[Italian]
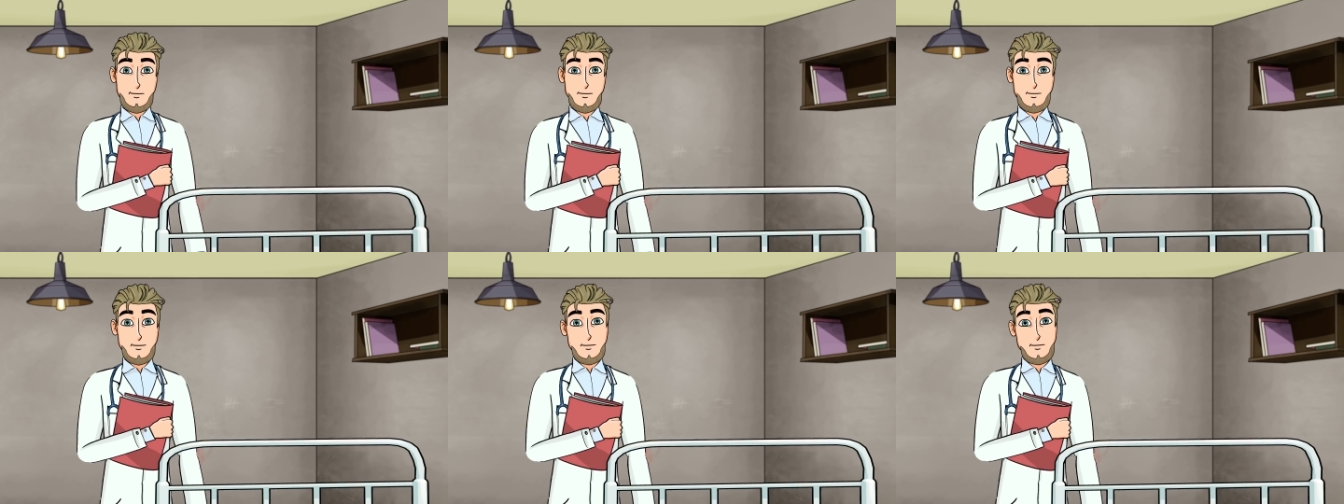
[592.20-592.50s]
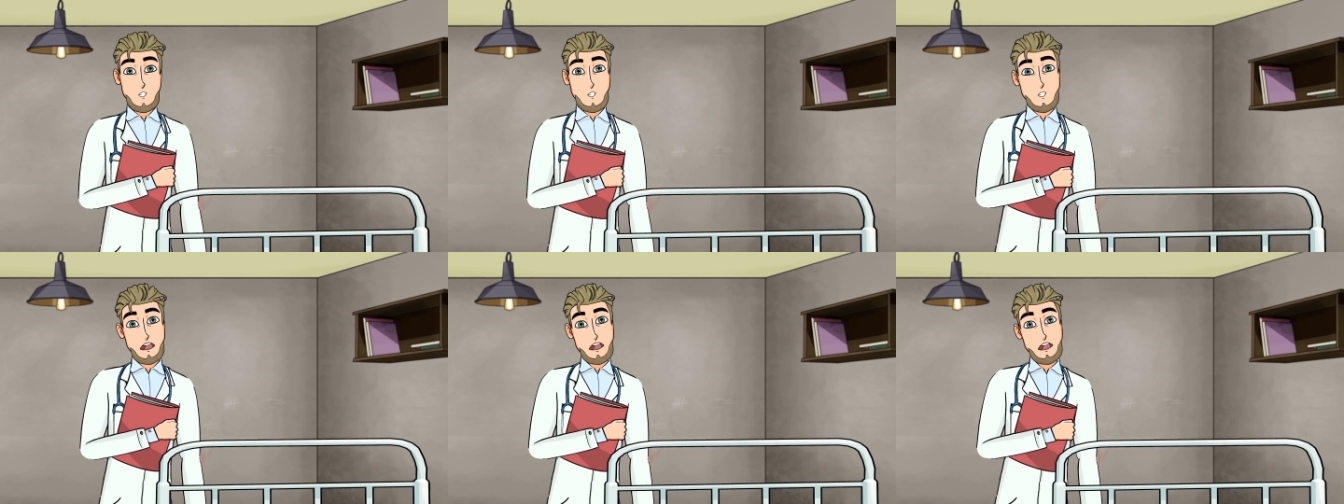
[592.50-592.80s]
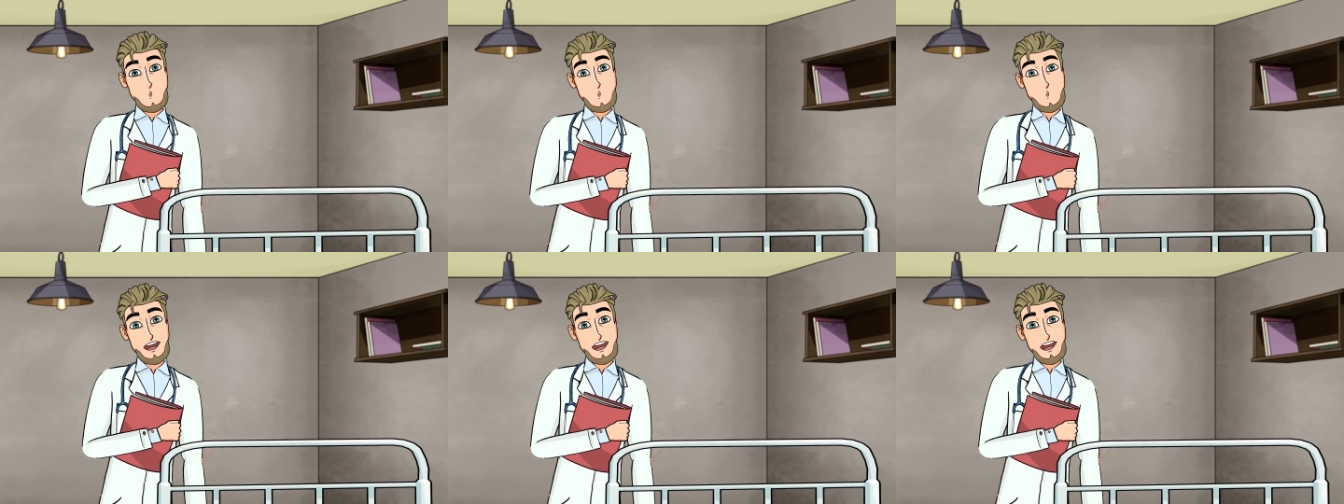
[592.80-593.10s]
Avevo
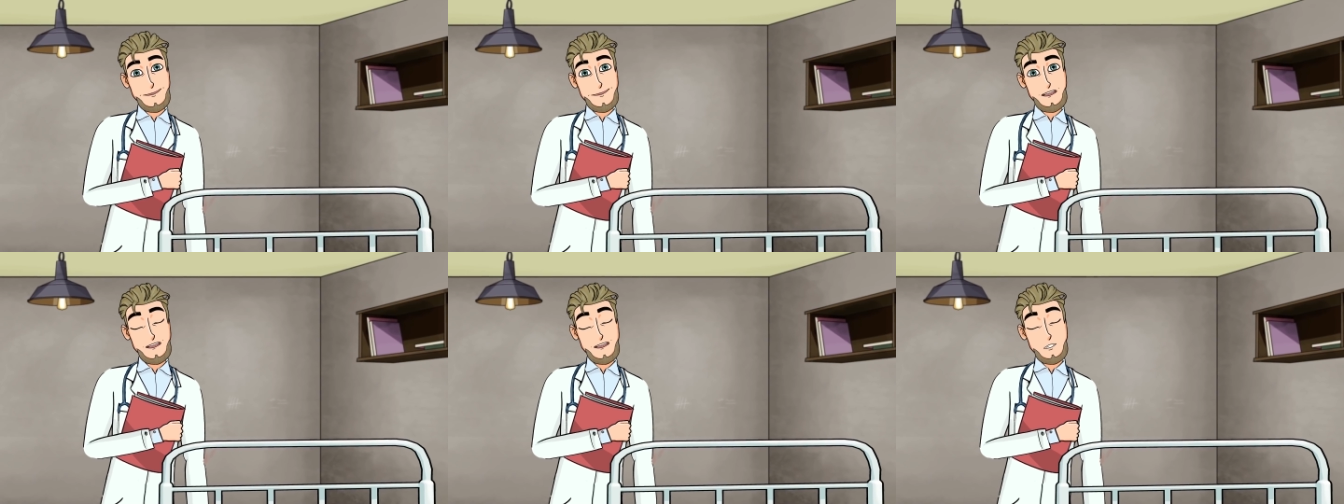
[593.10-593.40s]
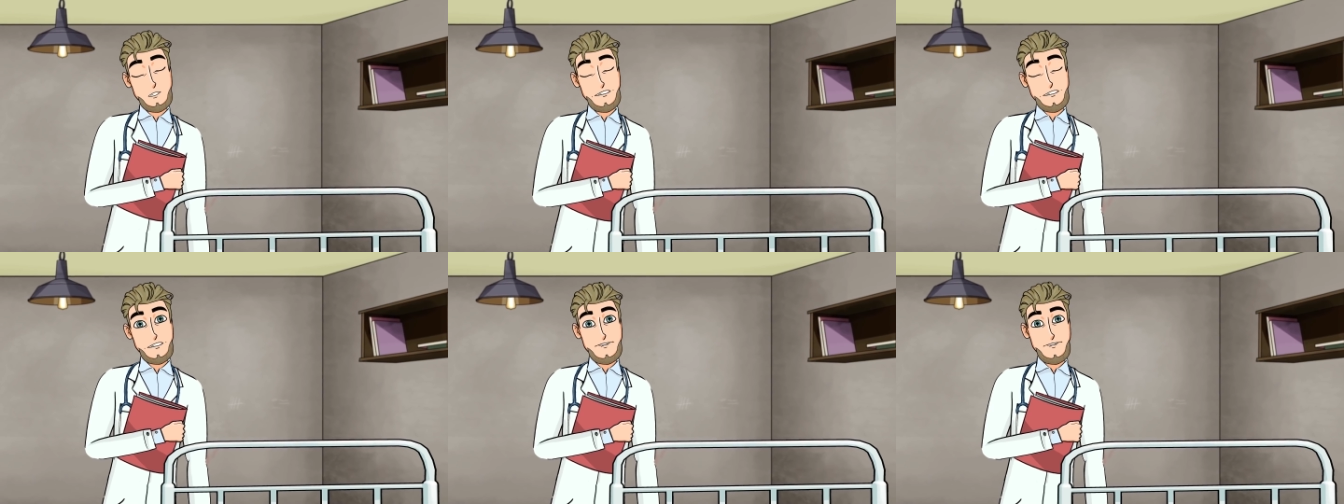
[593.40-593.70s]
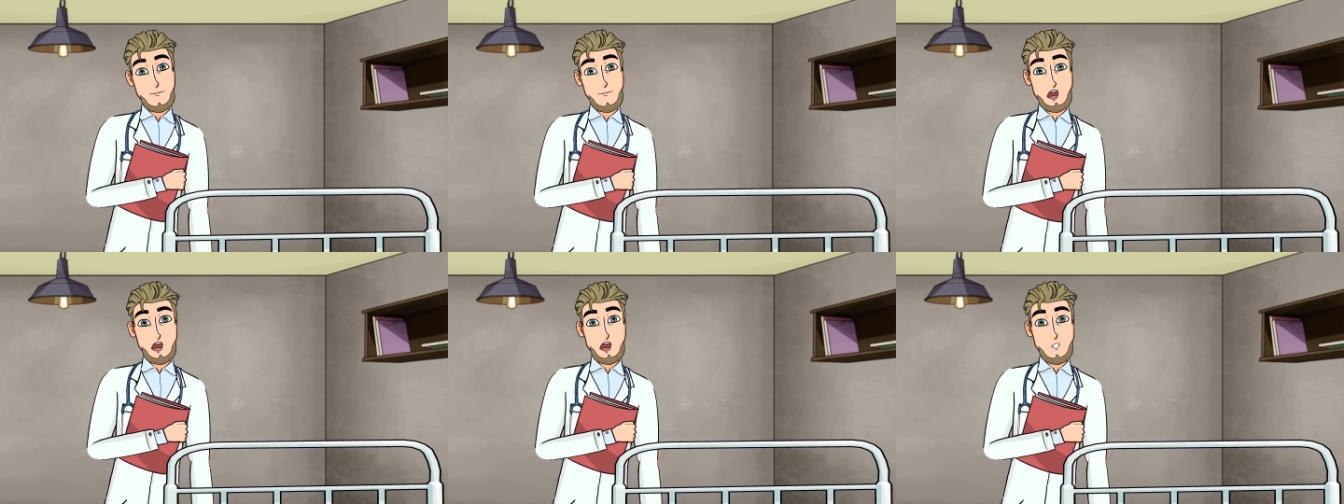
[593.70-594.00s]
corso per la città per
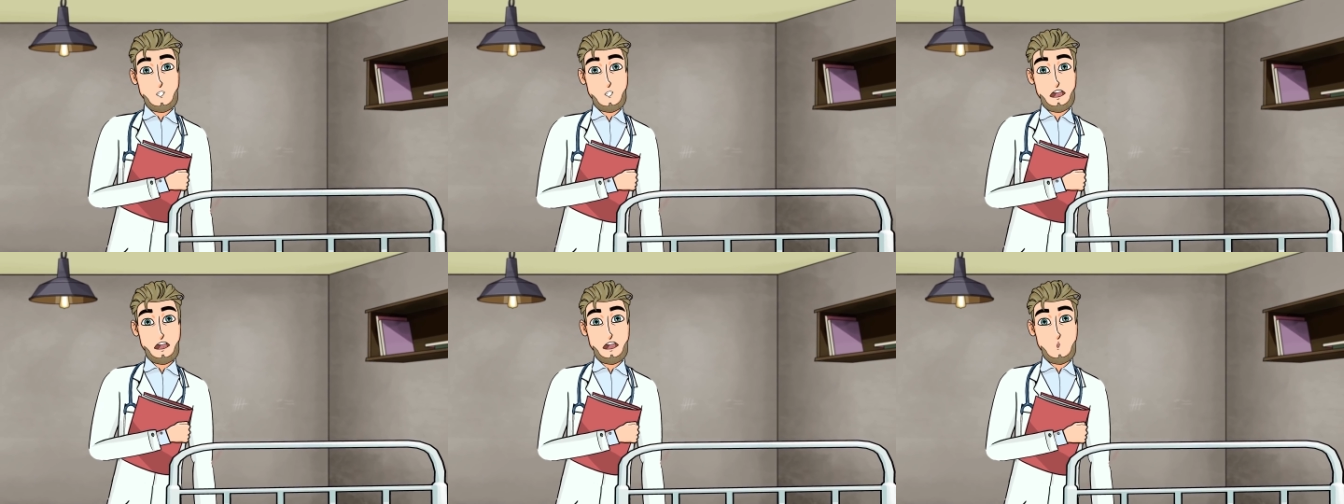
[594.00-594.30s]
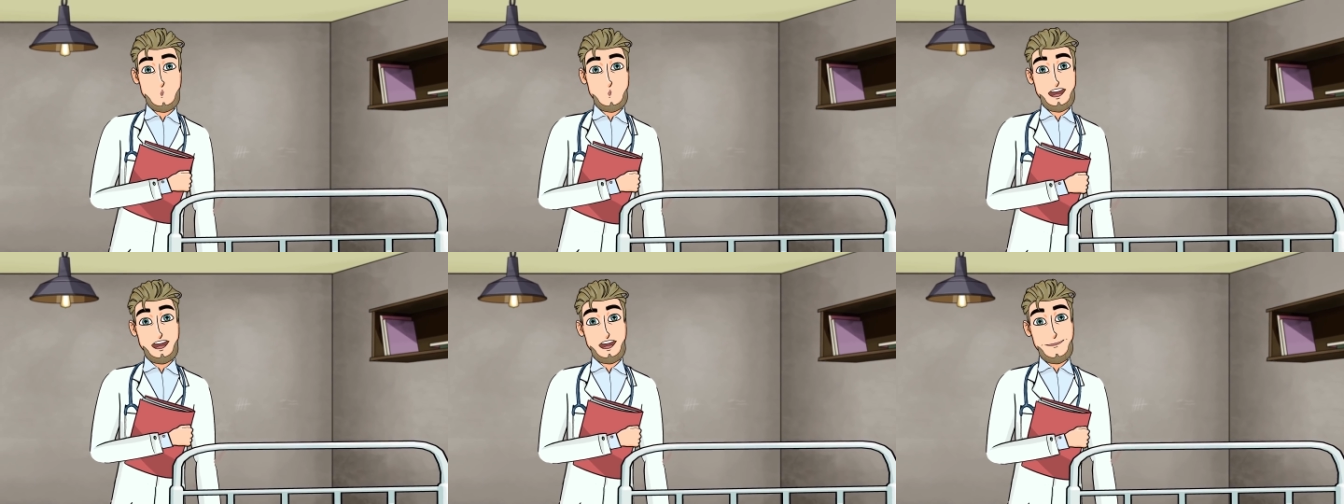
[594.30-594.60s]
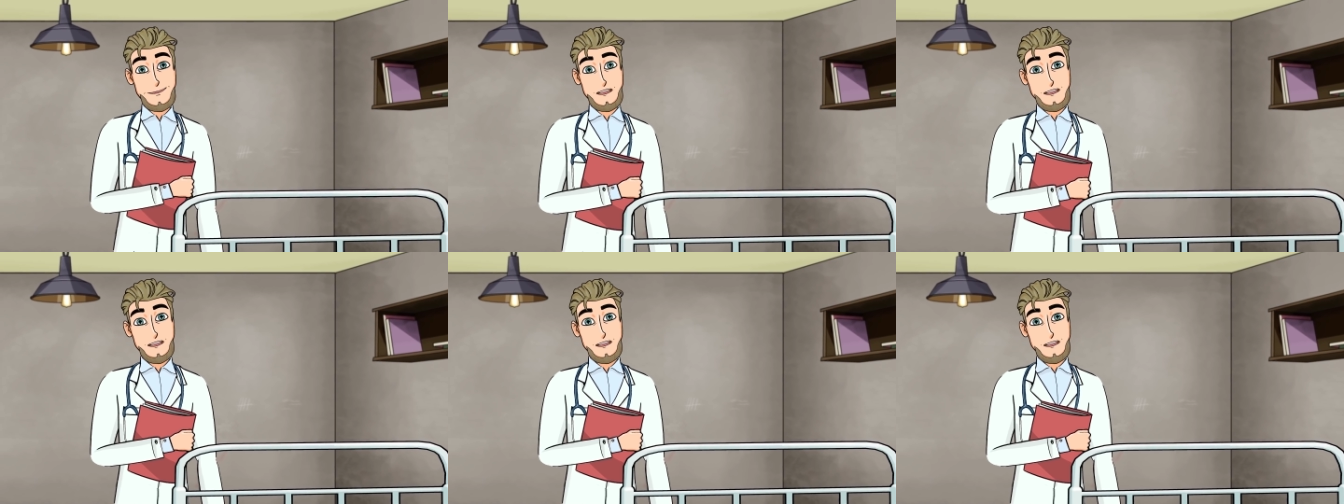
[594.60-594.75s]
tutta la notte,